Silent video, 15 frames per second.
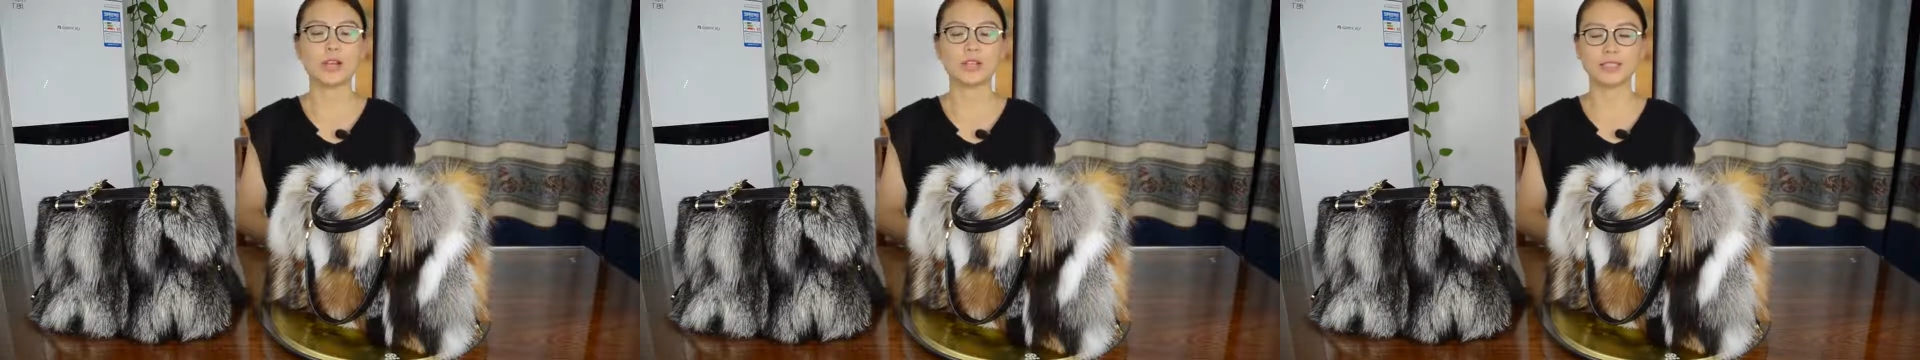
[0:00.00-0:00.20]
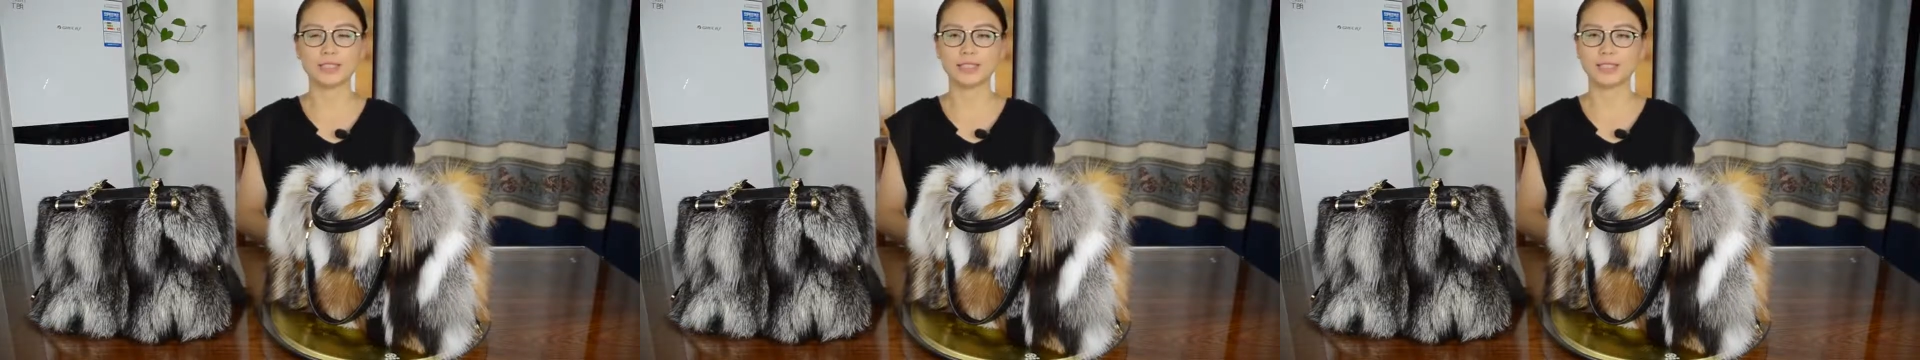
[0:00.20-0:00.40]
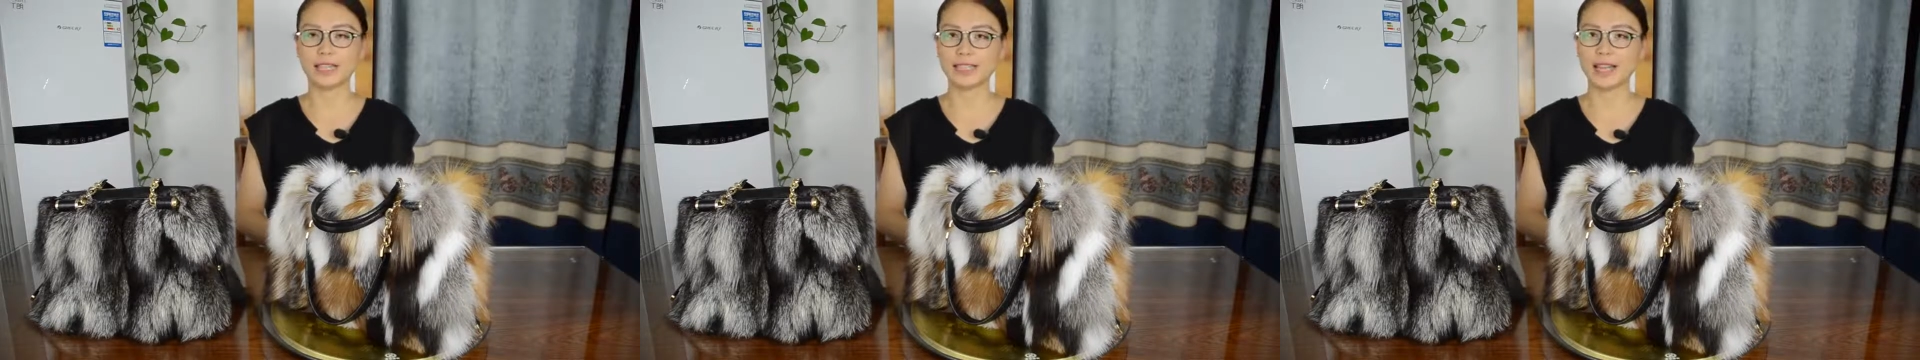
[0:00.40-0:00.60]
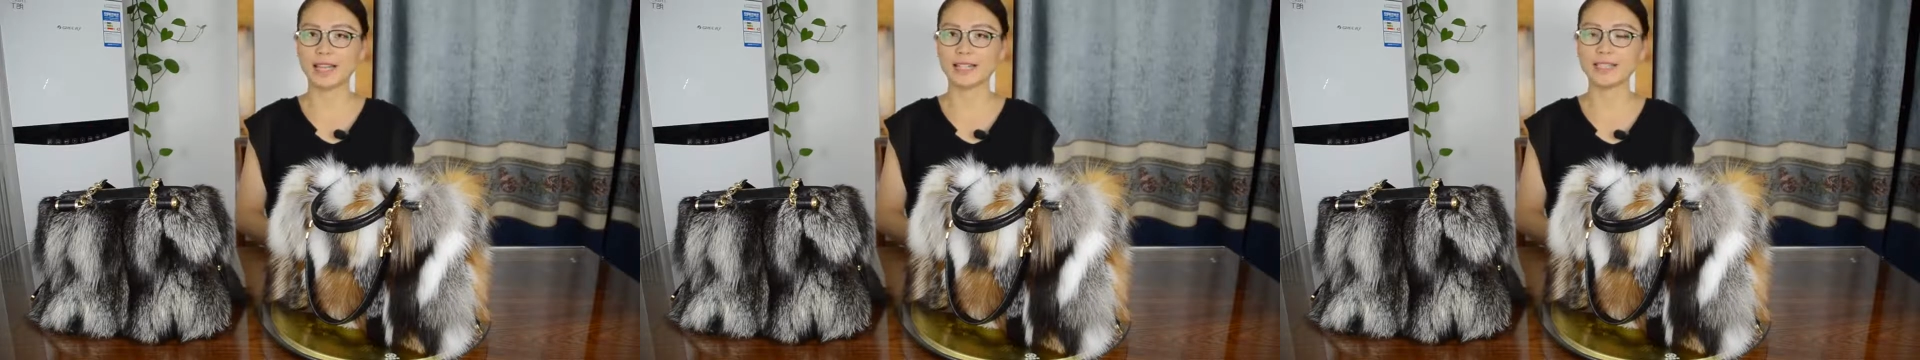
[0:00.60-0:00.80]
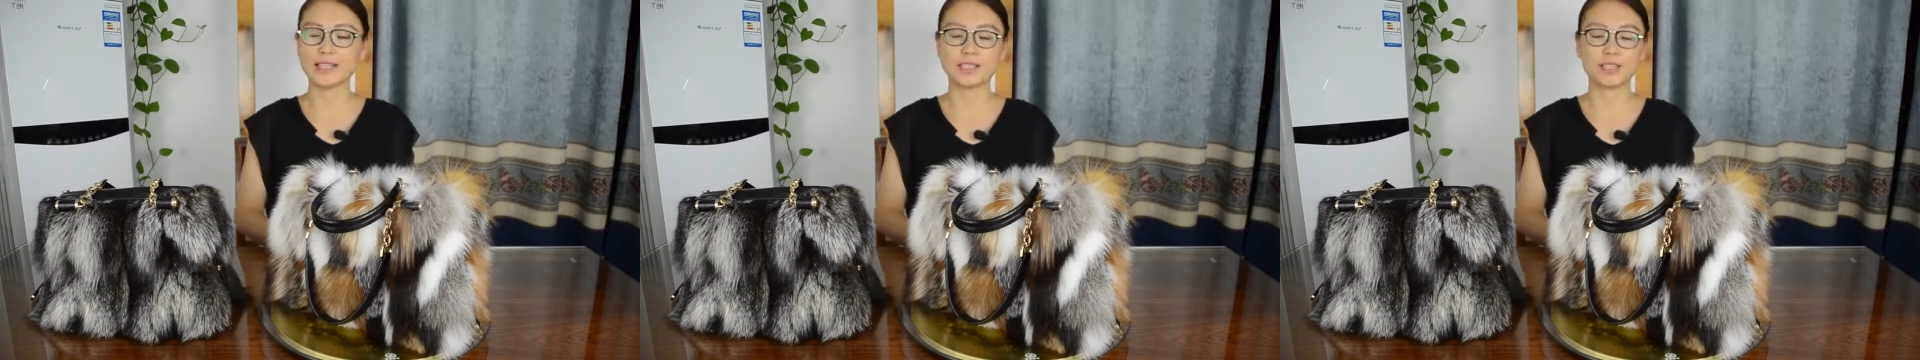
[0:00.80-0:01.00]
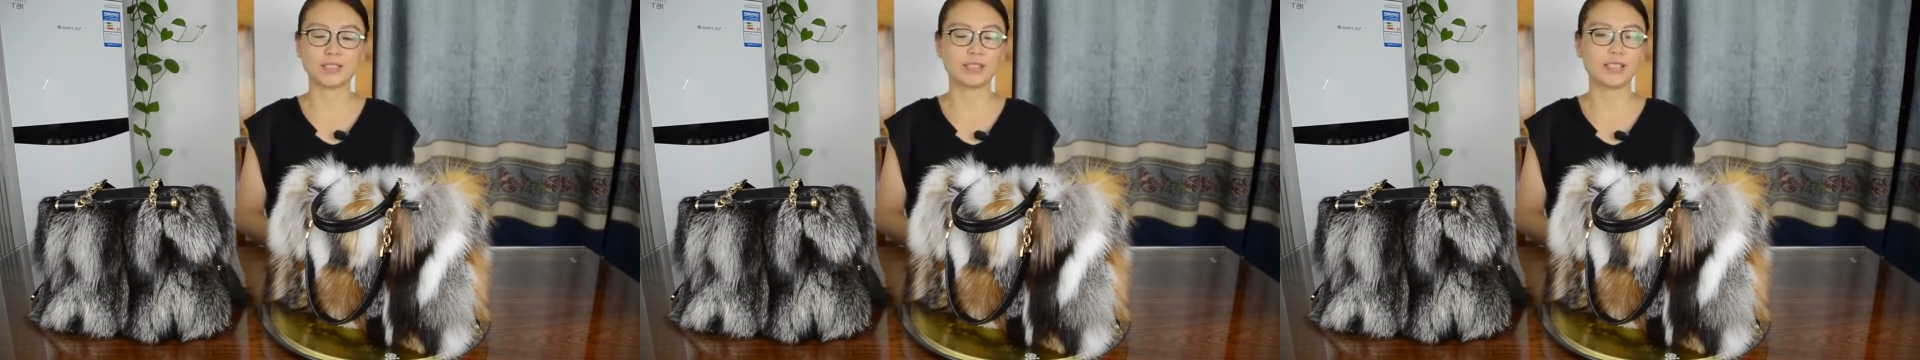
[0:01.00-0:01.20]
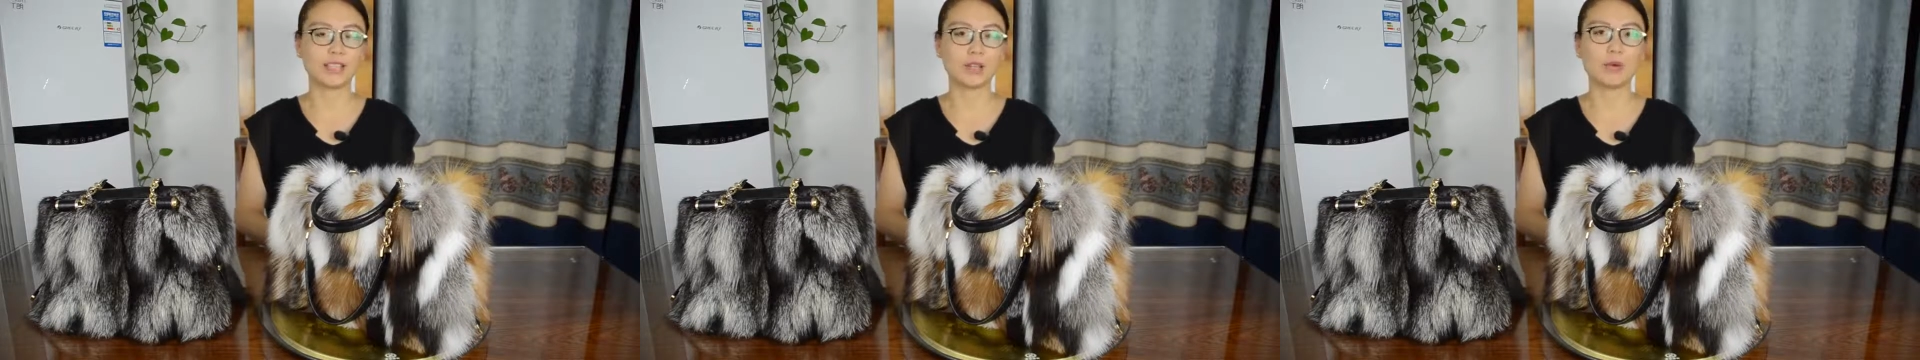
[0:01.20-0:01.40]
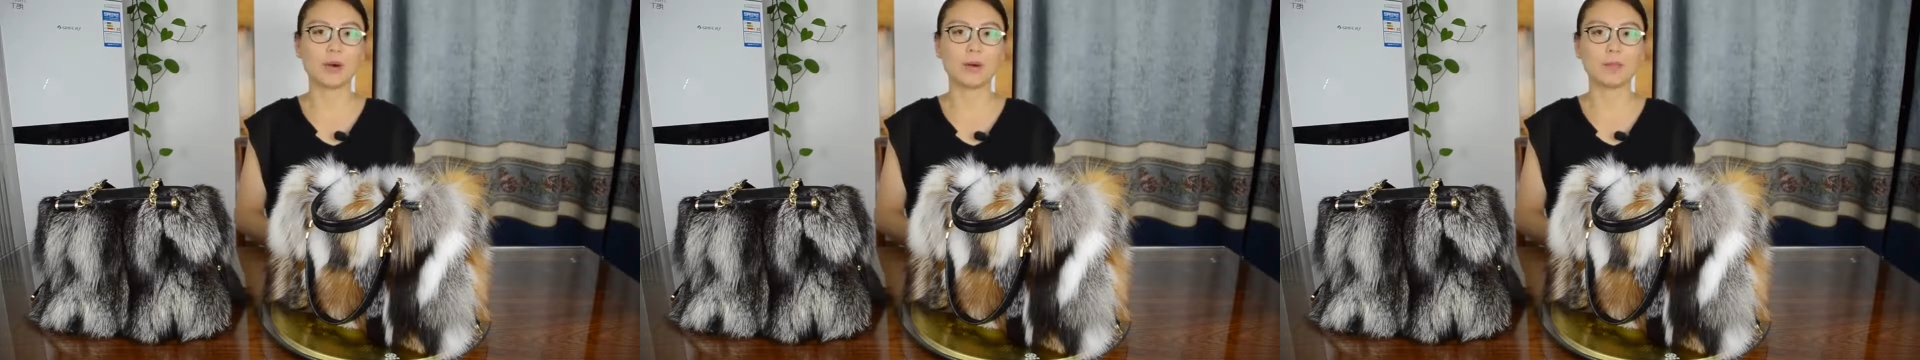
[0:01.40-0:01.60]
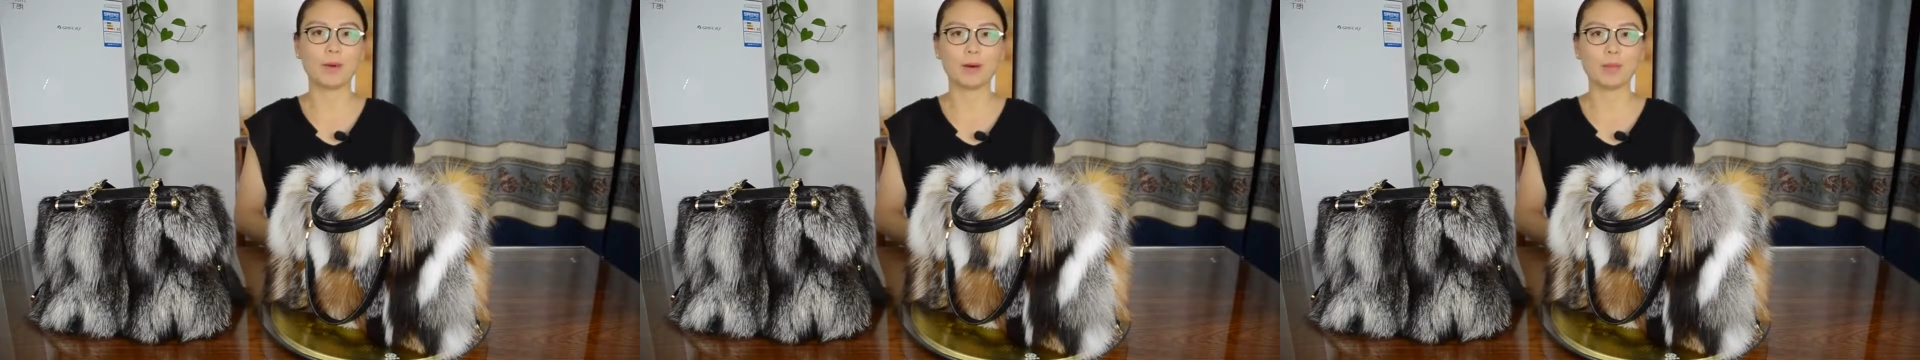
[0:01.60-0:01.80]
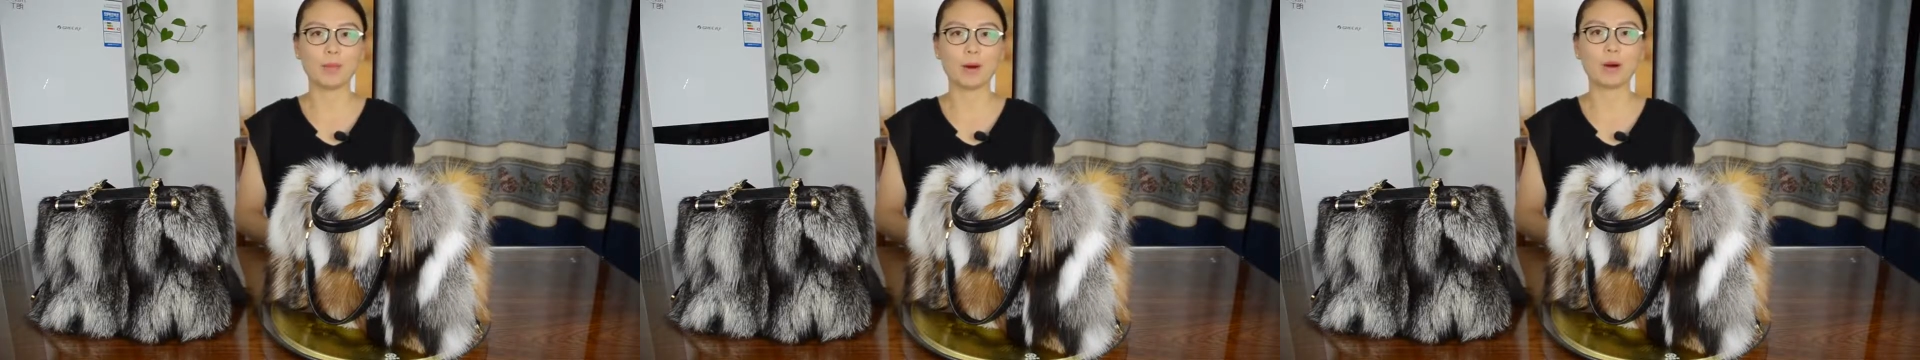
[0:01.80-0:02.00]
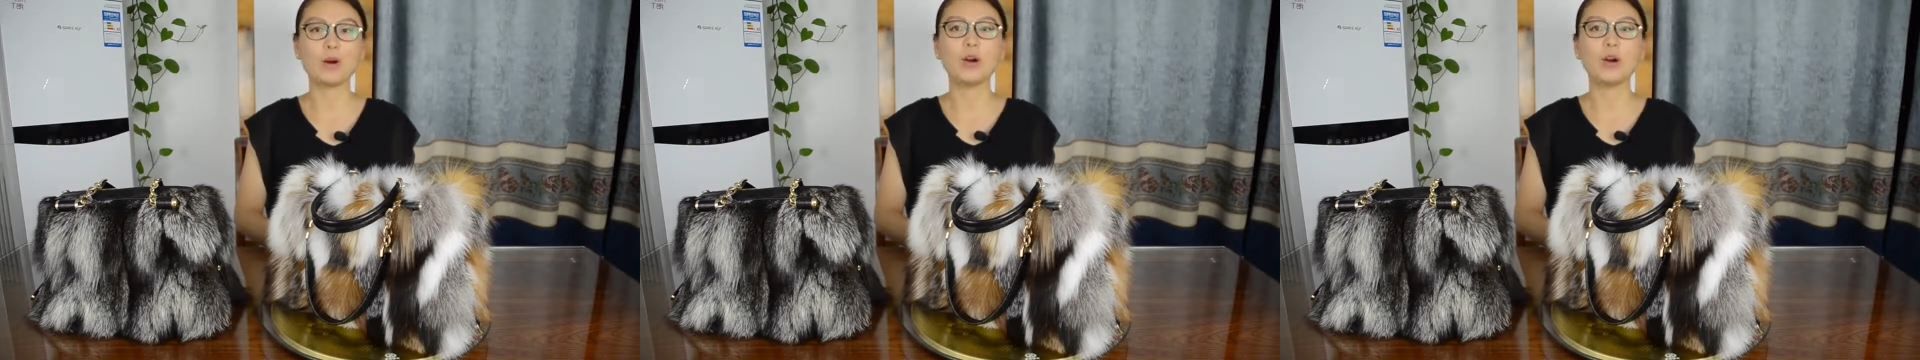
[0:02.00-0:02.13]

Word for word: 向大家介绍的这款包包，